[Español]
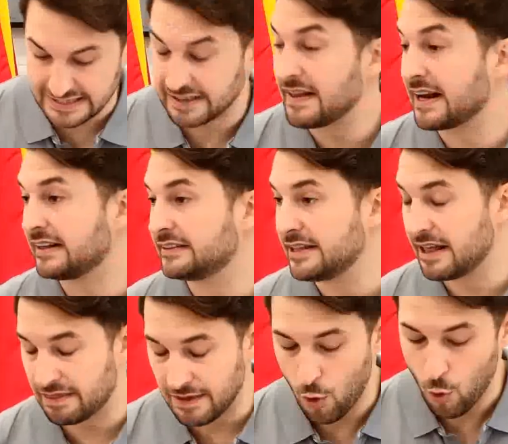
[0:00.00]
que asciende a la
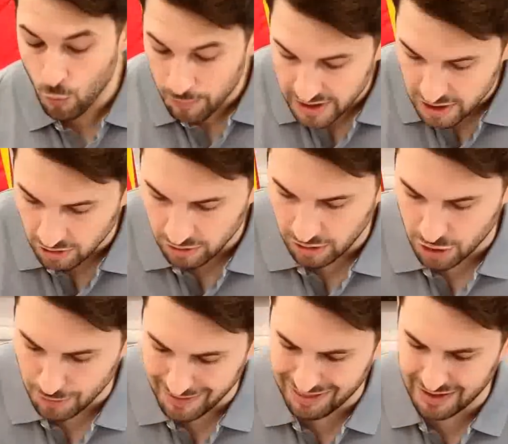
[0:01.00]
cantidad de
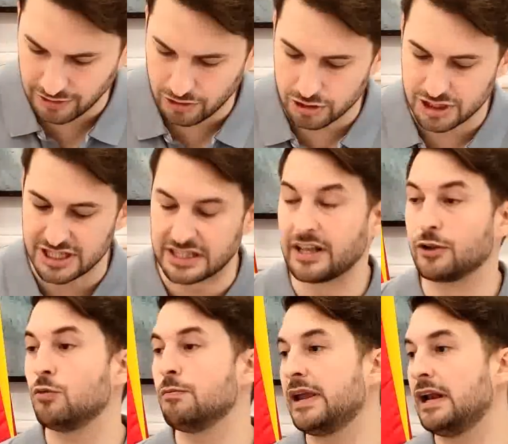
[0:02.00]

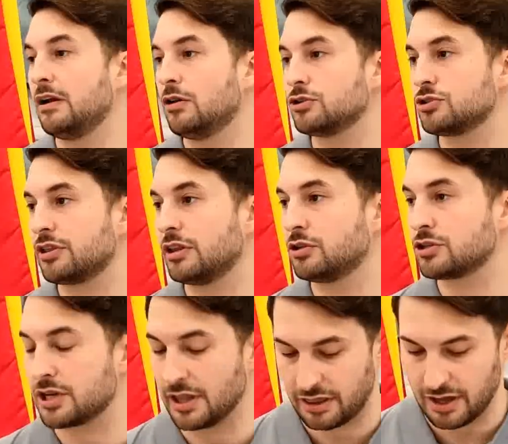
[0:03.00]

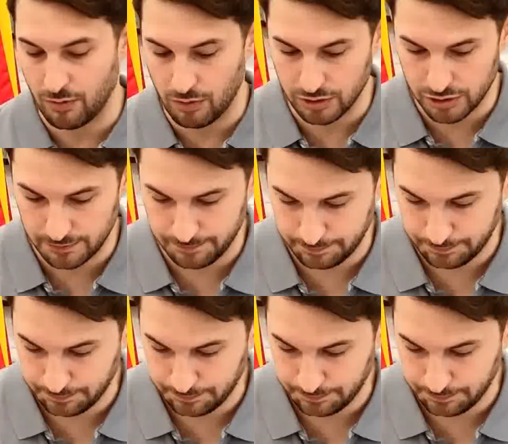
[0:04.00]
1.961.815 euros.